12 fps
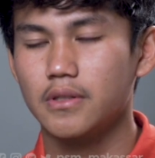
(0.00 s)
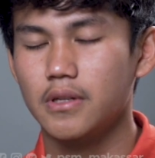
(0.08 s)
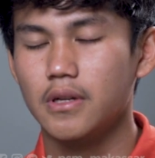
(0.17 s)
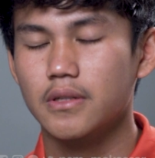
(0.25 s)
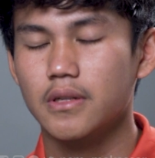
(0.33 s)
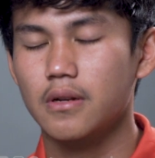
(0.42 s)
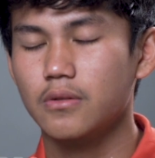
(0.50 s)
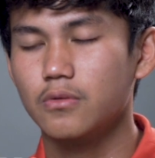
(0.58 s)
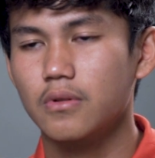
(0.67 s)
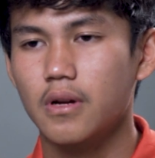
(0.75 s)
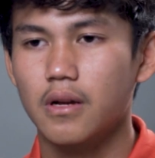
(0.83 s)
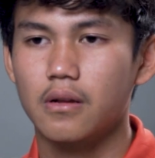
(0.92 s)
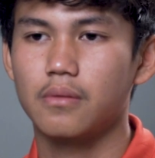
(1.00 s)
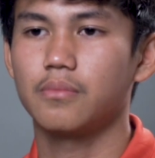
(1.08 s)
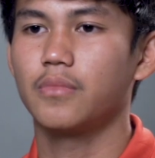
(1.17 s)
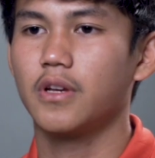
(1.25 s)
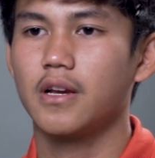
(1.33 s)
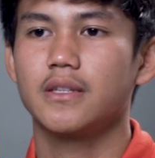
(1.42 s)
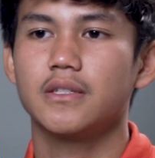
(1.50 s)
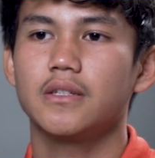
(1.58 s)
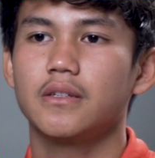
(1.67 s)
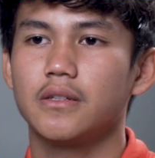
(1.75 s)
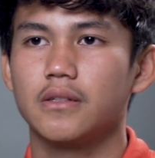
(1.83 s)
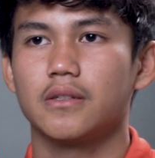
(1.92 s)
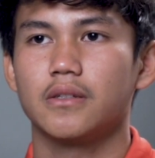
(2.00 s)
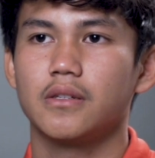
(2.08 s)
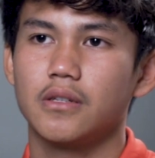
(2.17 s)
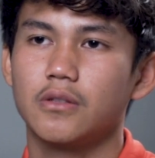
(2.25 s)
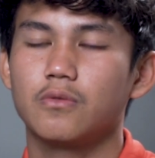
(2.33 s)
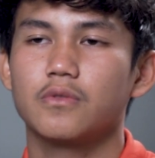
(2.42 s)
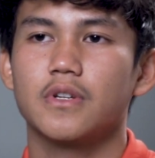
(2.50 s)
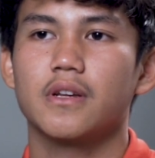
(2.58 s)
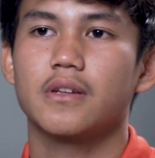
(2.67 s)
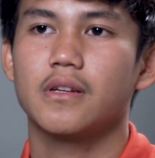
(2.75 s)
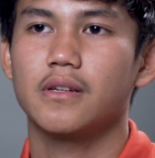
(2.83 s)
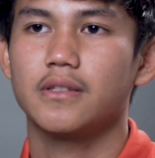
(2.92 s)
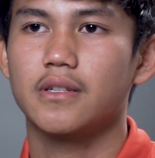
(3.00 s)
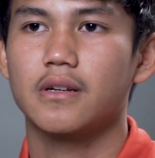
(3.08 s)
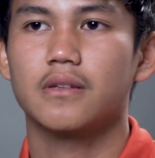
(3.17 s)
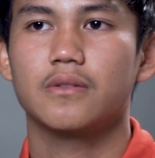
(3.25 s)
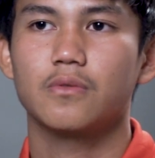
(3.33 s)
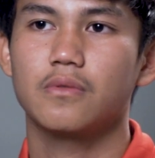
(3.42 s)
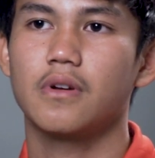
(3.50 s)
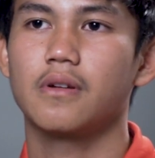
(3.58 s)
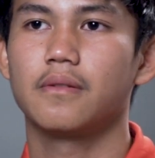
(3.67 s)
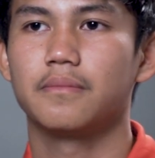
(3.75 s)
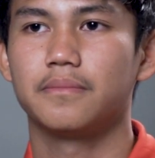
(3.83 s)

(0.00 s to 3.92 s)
dia sering juga mengaji itu saya sangat suka